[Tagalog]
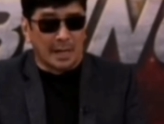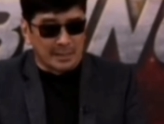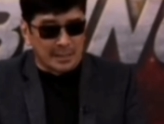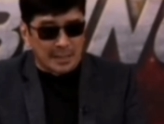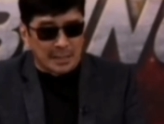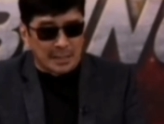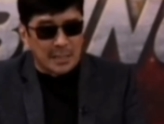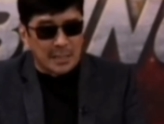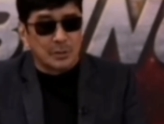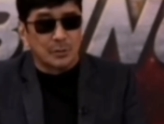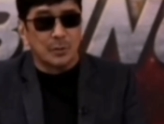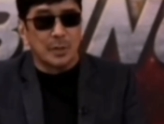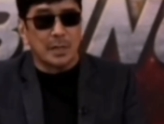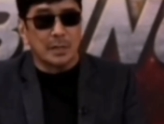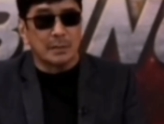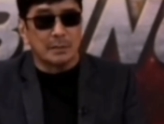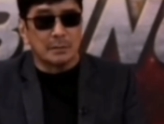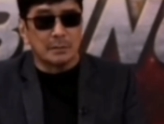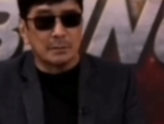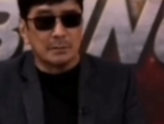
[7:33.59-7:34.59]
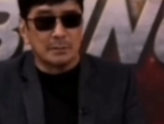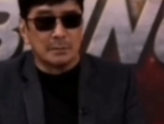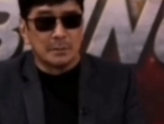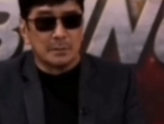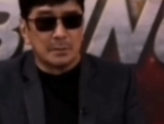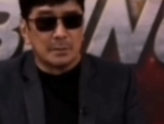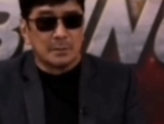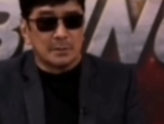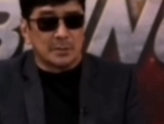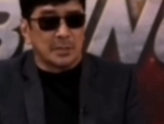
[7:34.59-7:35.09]
At hindi ko kayo
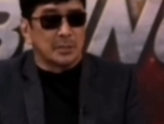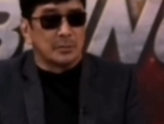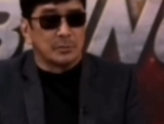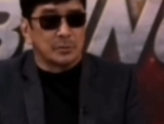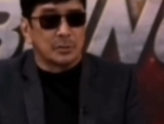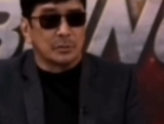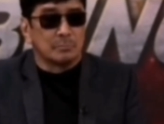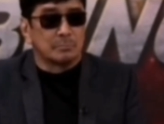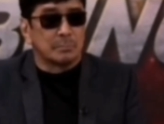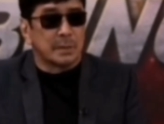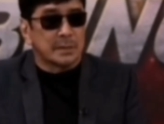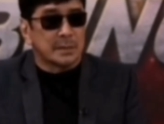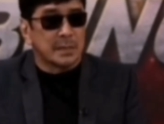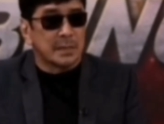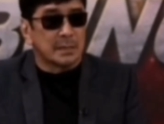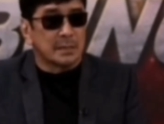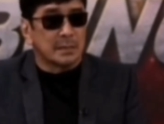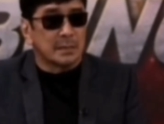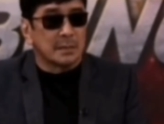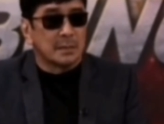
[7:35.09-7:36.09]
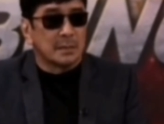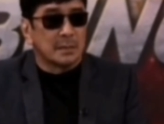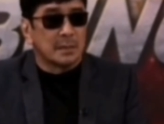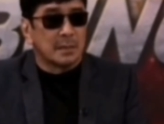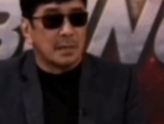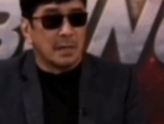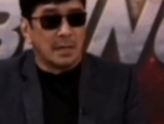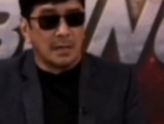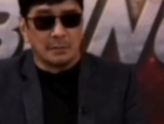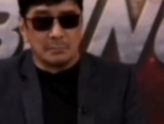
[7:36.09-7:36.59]
sinusumbatan
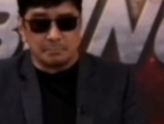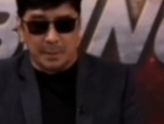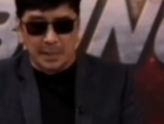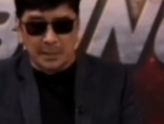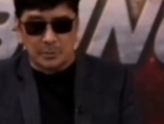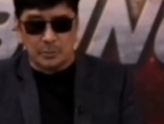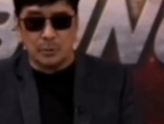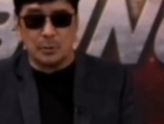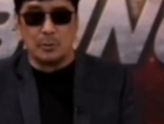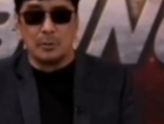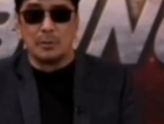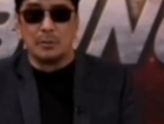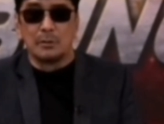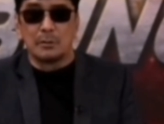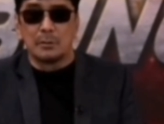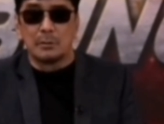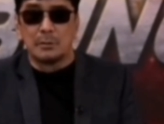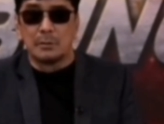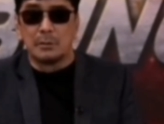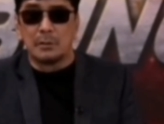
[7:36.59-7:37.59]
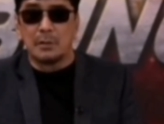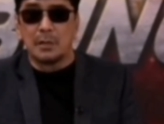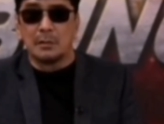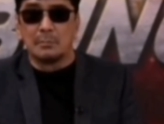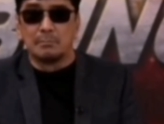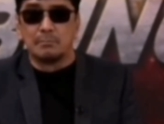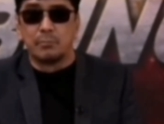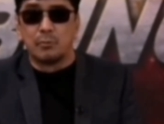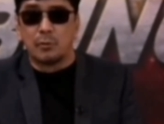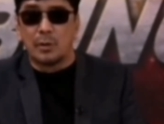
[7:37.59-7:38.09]
ang pagtulong ko ho
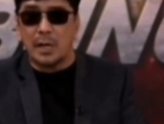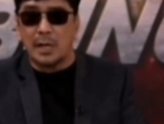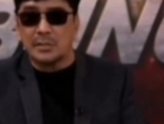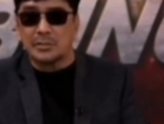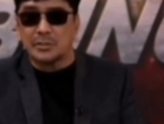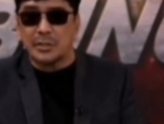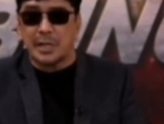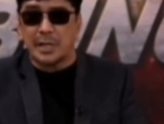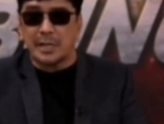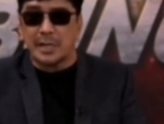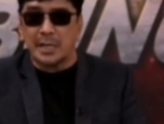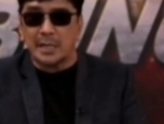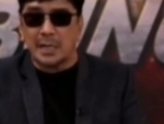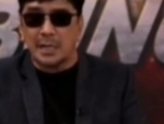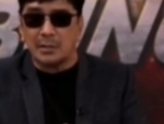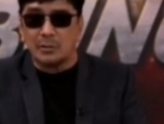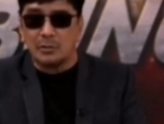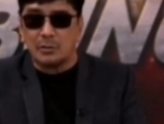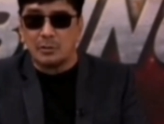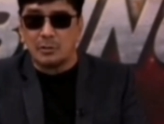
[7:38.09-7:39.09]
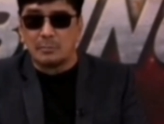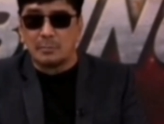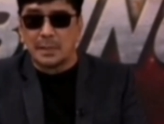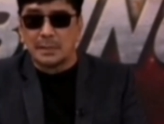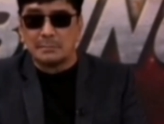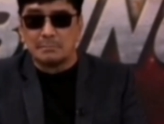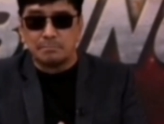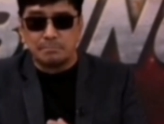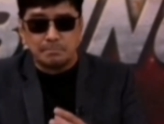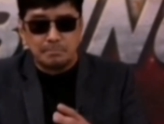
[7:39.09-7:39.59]
ay bukal sa aking
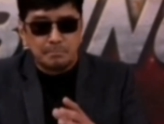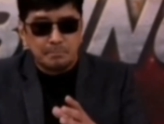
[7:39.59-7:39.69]
kalooban